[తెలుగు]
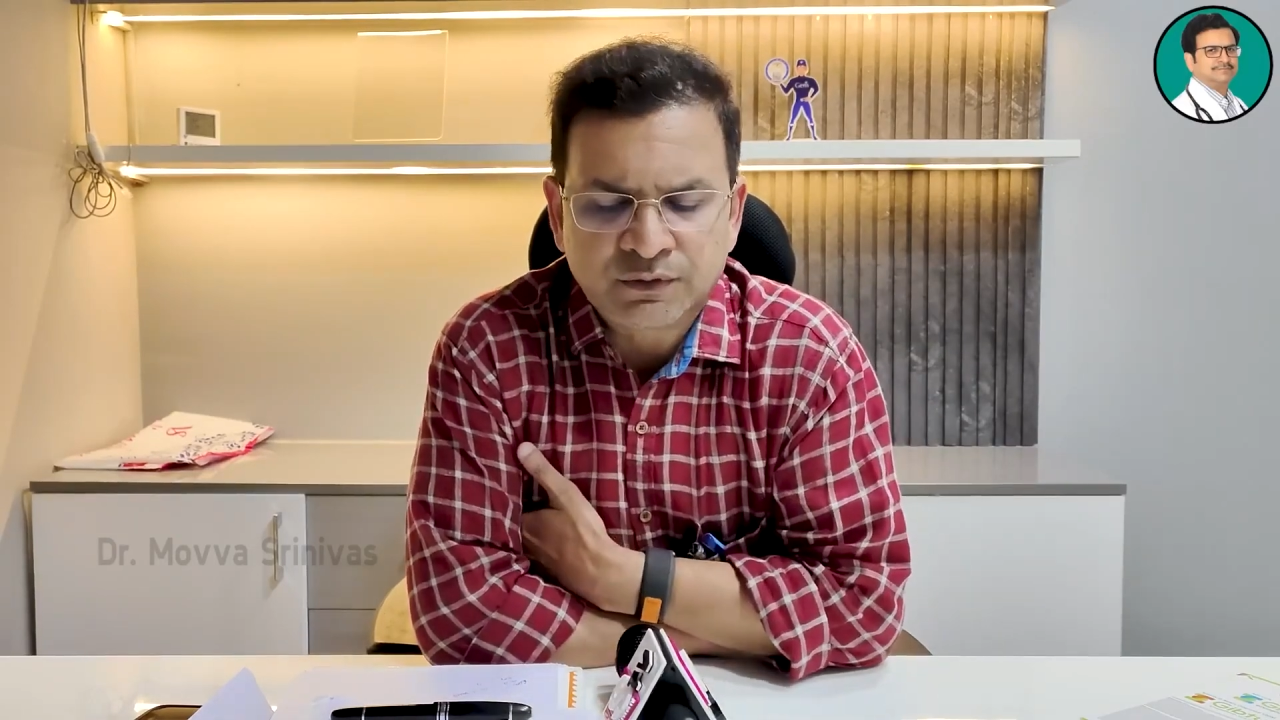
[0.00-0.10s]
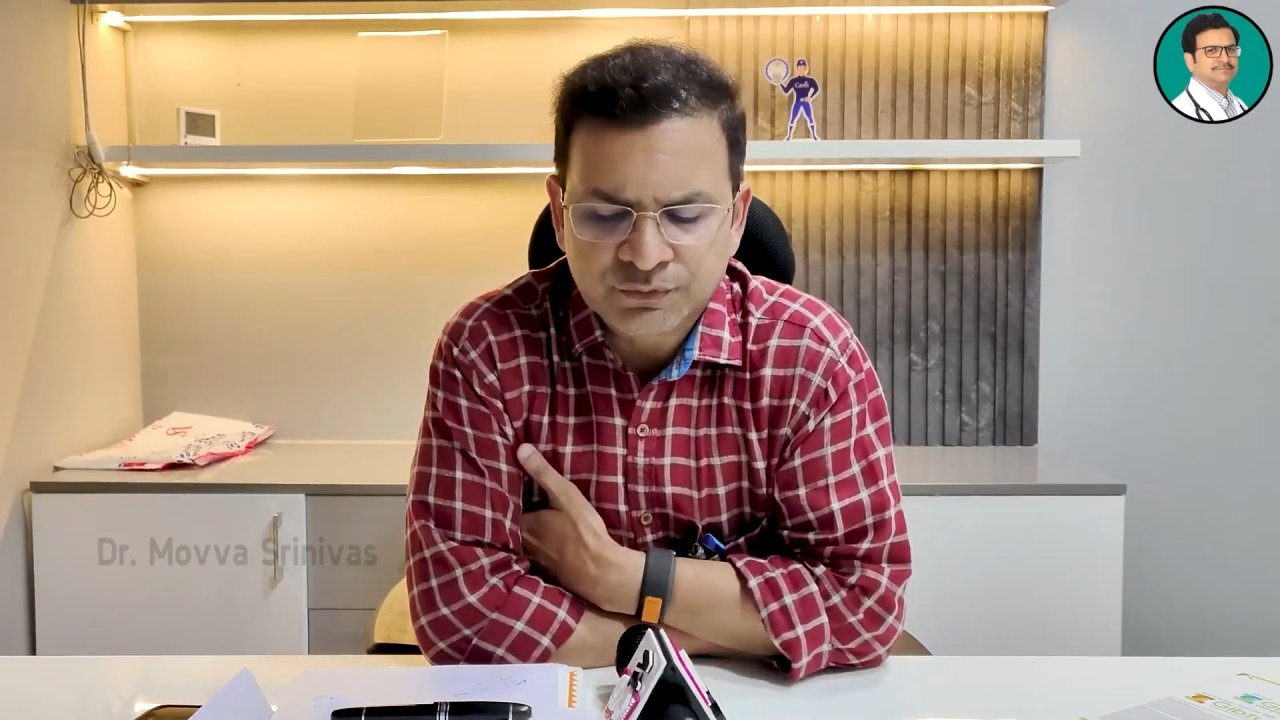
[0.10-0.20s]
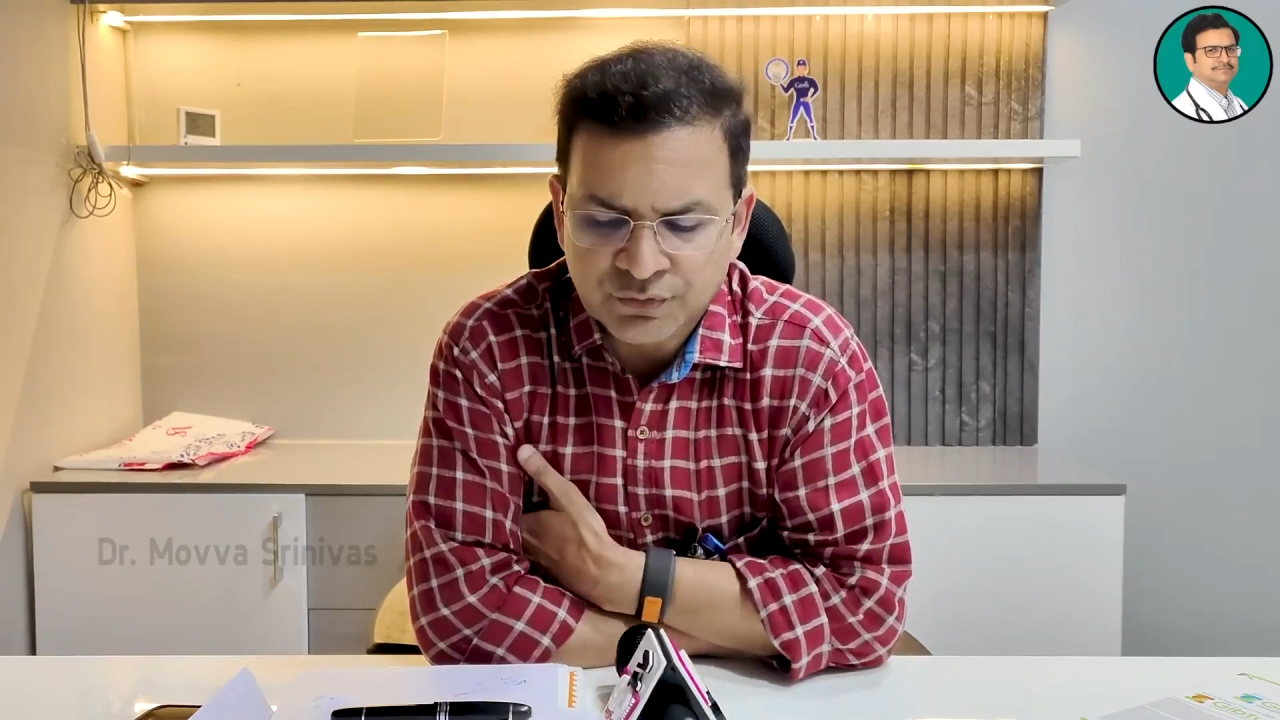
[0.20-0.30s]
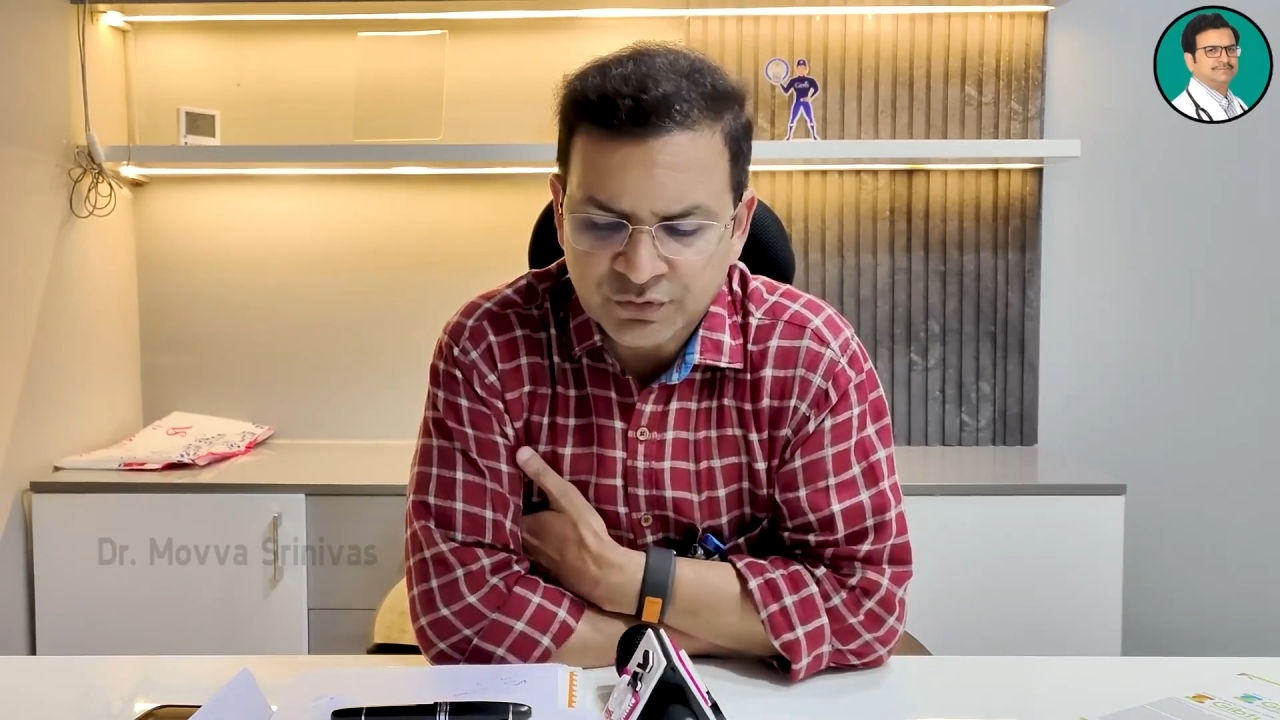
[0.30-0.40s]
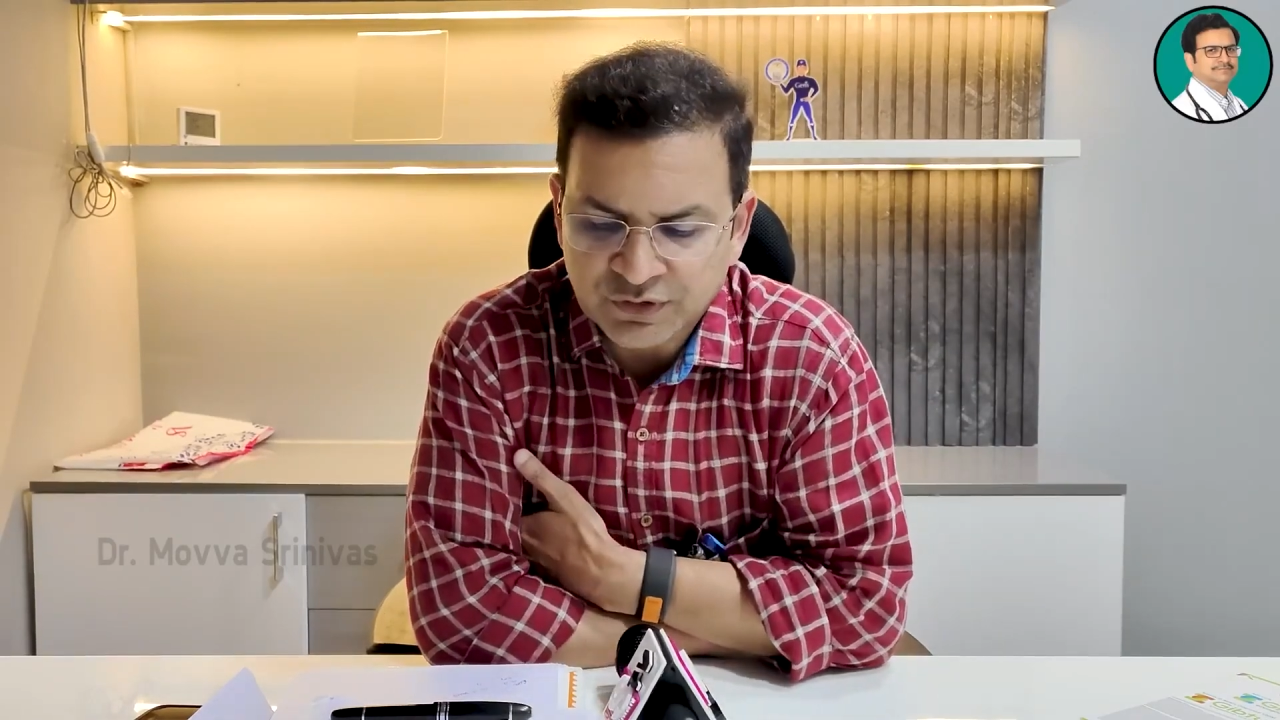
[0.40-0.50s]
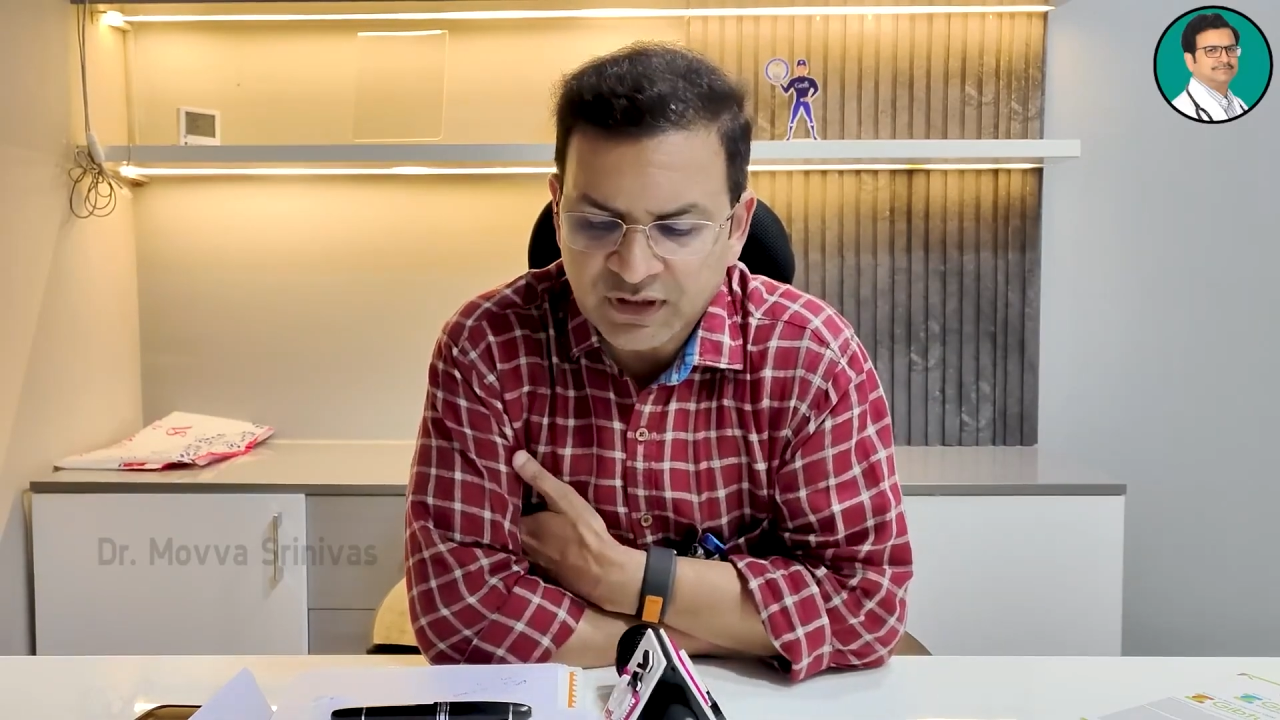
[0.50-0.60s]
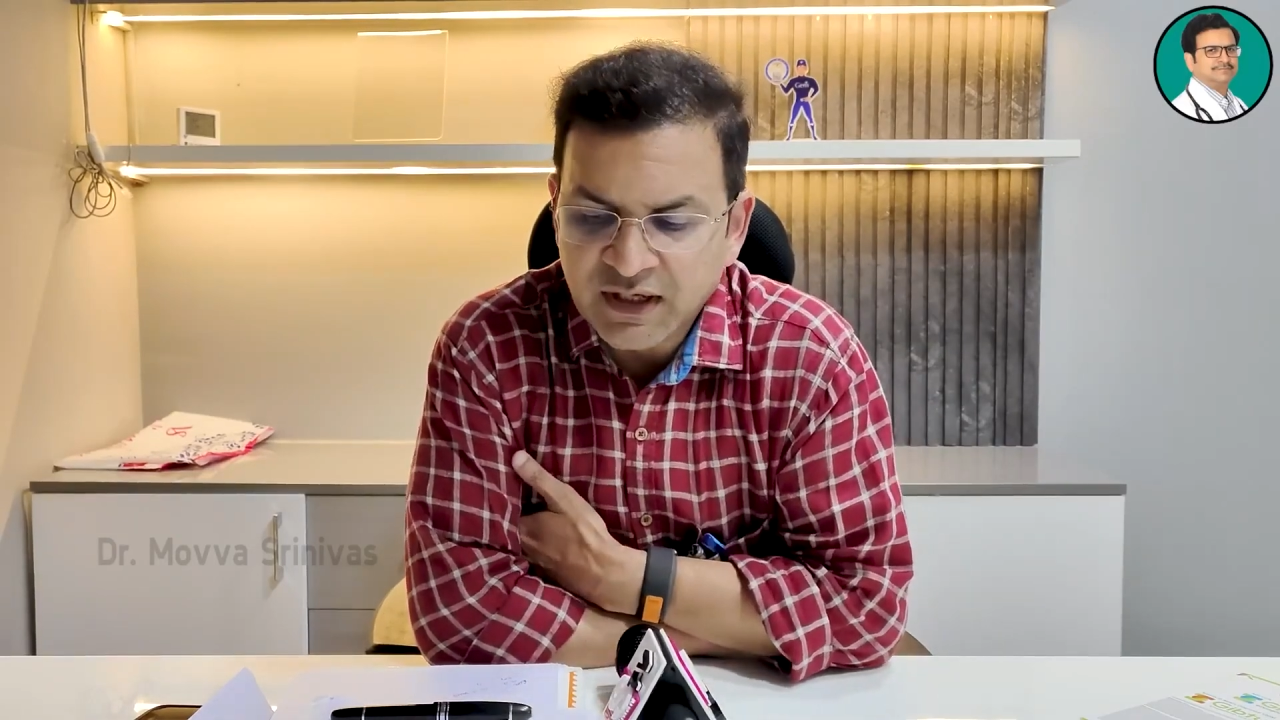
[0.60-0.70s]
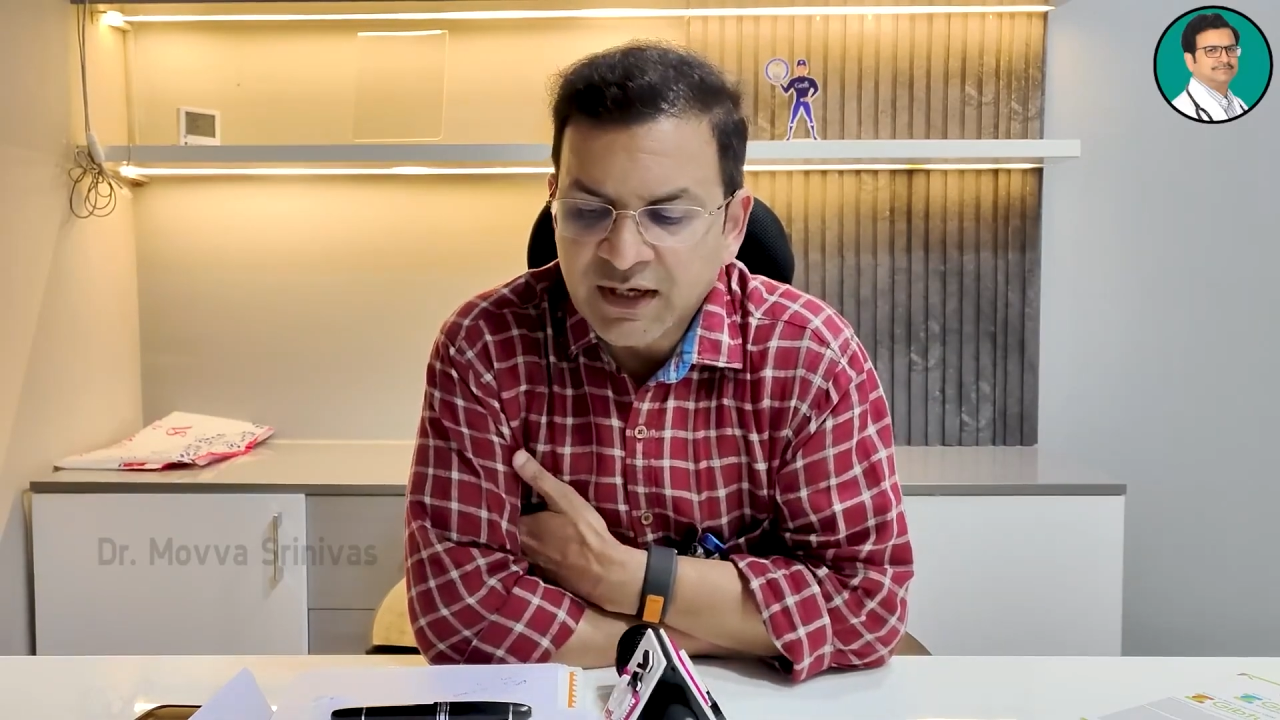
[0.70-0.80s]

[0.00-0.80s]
జరుగుతుంటుంది